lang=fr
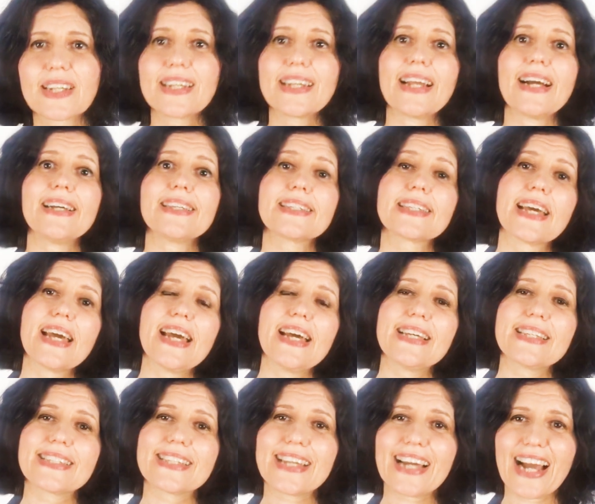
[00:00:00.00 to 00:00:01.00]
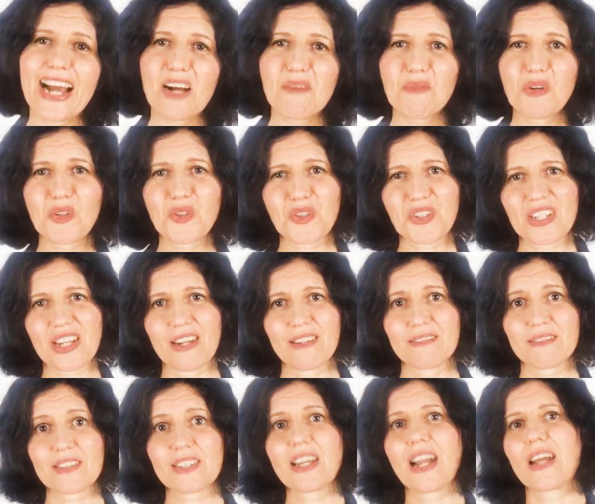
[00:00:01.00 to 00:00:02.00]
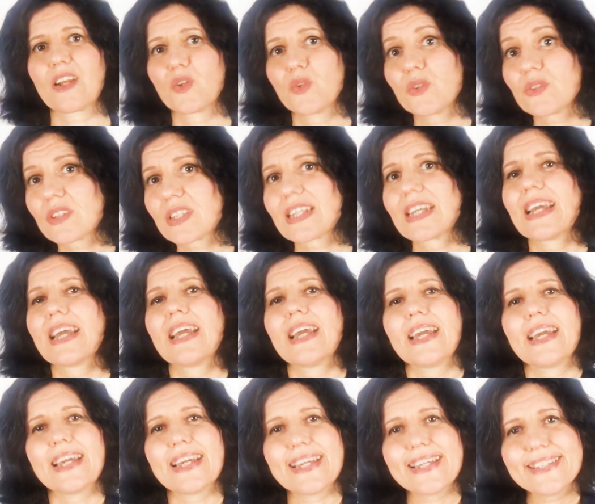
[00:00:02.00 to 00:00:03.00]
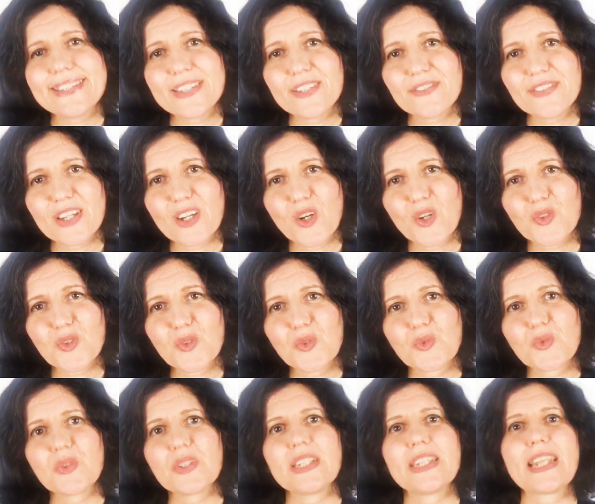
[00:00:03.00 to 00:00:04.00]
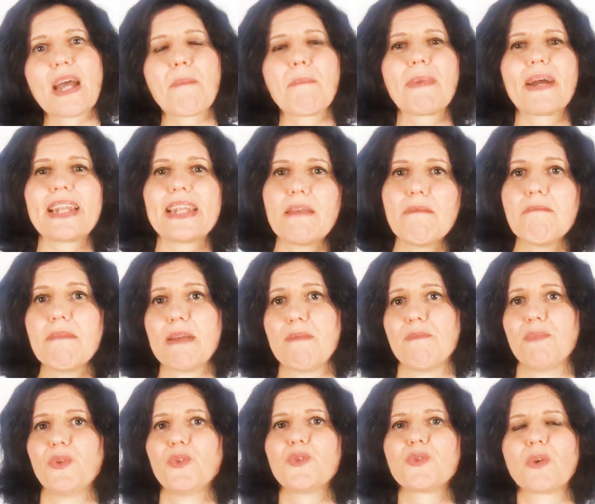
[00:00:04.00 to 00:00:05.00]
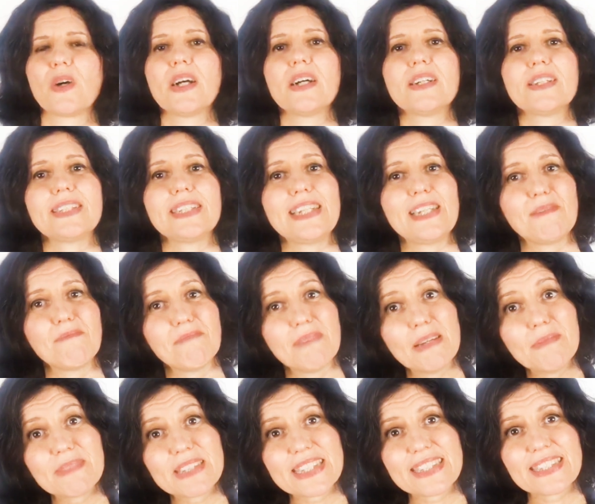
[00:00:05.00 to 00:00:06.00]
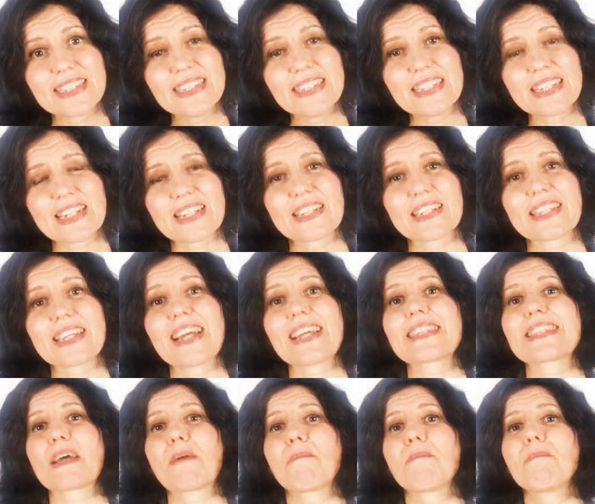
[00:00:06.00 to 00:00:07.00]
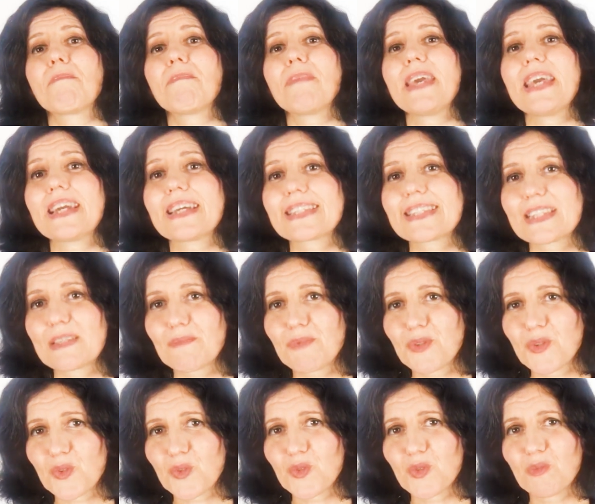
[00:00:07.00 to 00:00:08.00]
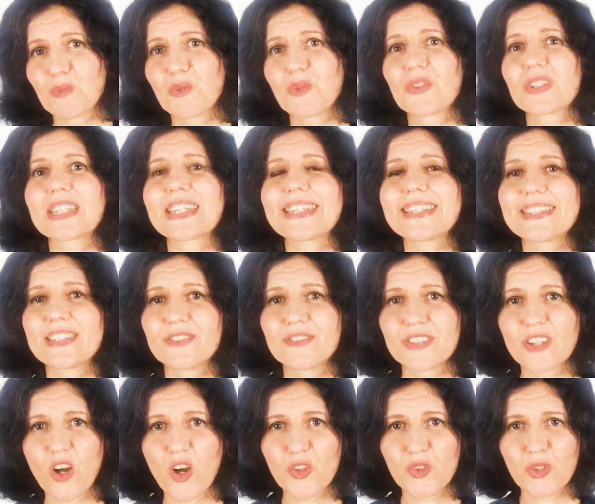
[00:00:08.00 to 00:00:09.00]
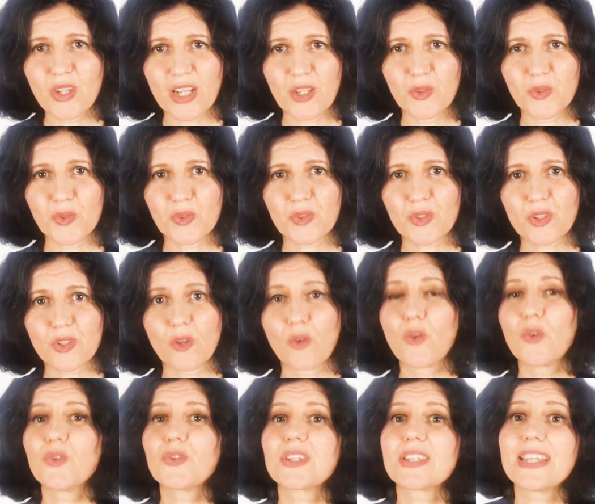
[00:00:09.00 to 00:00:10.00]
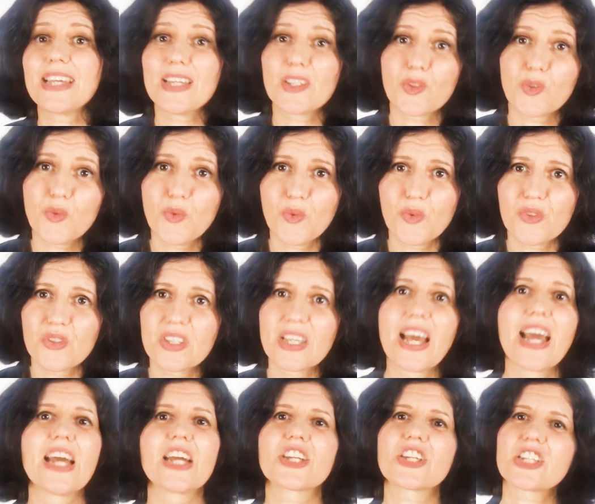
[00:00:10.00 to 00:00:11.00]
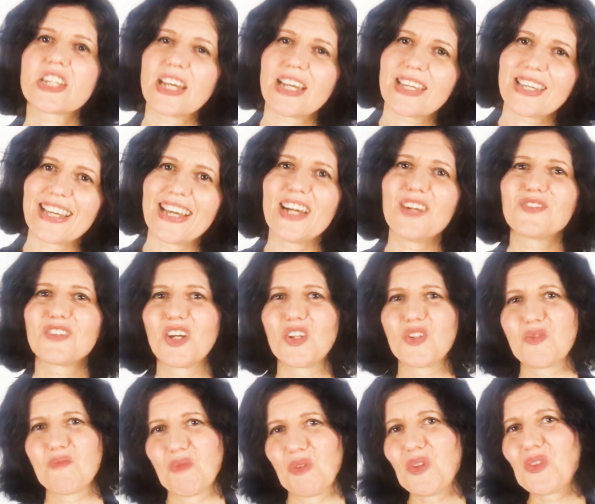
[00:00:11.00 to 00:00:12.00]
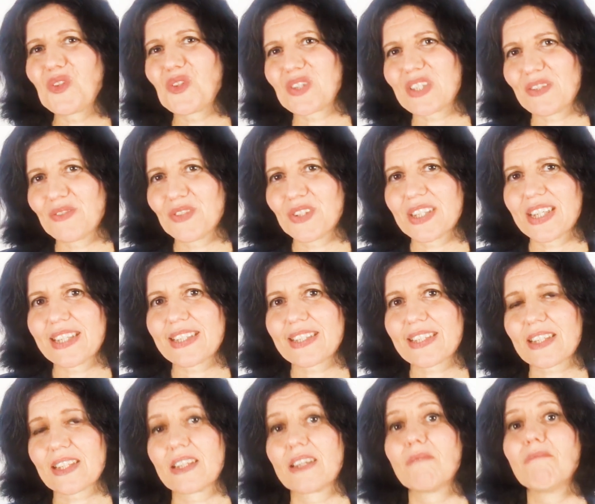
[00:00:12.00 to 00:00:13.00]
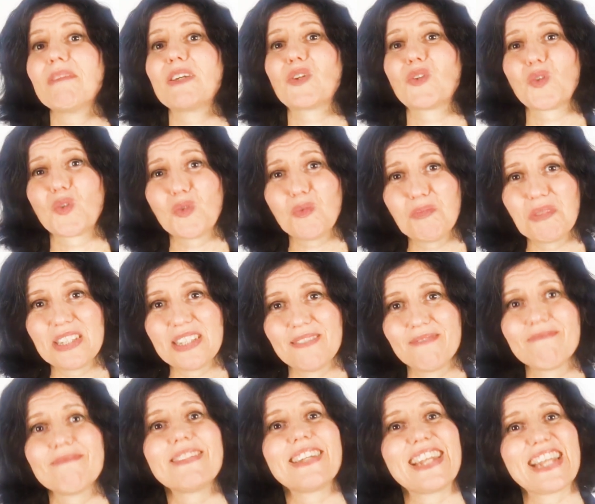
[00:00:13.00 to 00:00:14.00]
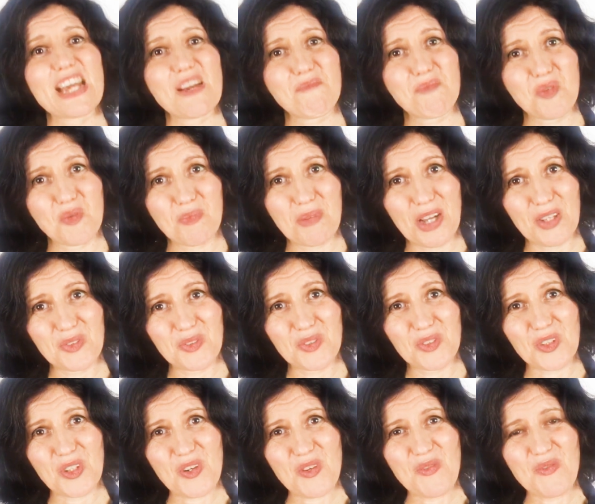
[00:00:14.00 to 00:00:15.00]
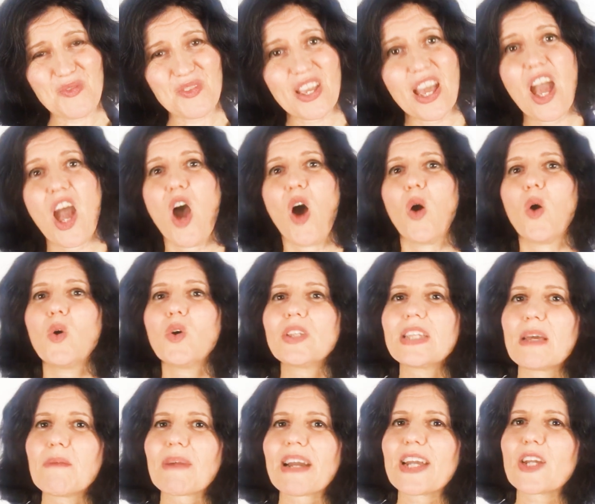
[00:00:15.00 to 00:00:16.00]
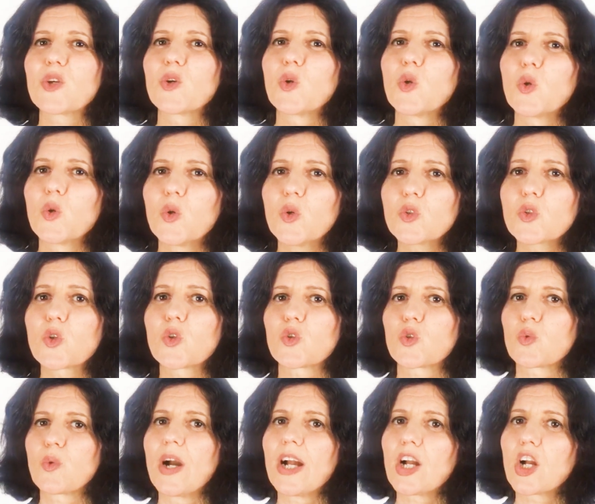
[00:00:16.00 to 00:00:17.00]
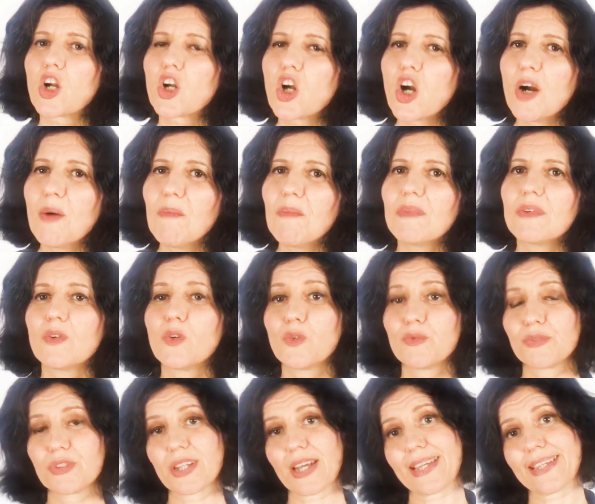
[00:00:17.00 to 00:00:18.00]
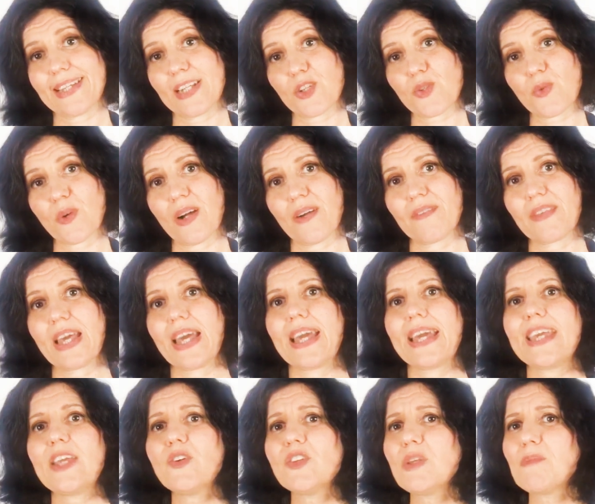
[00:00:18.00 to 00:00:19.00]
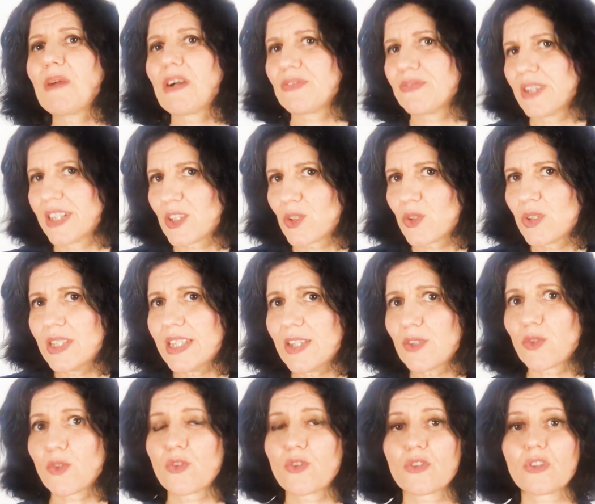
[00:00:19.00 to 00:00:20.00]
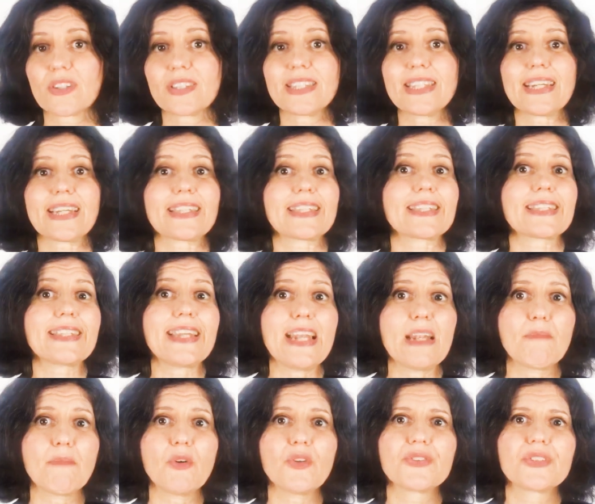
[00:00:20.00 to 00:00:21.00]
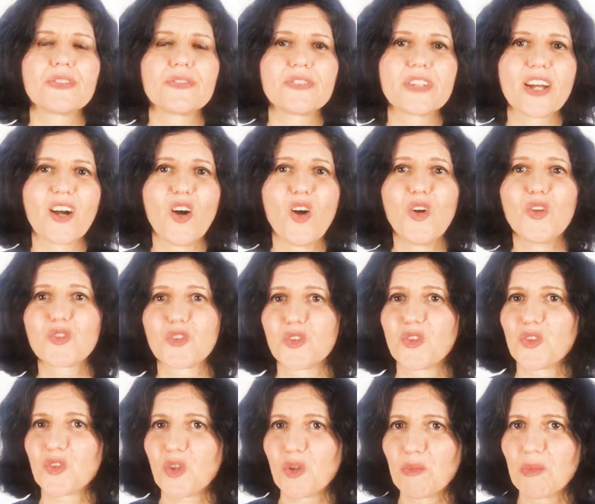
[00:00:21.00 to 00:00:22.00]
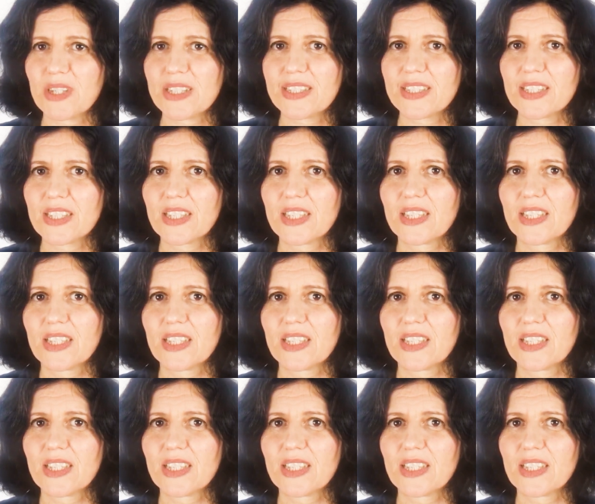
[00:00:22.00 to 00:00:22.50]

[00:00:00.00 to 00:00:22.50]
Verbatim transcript: Hélas, c'est rarement le cas, car l'autre est différent de nous, il n'a pas les mêmes besoins ni les mêmes désirs, car sa perception du monde est différente de la nôtre. On le sait tous, chacun voit le monde de sa fenêtre, mais on l'oublie la plupart du temps on aimerait que l'autre soit comme on voudrait qu'il soit. Et on est parfois étonné de se sentir tellement différent de notre moitié.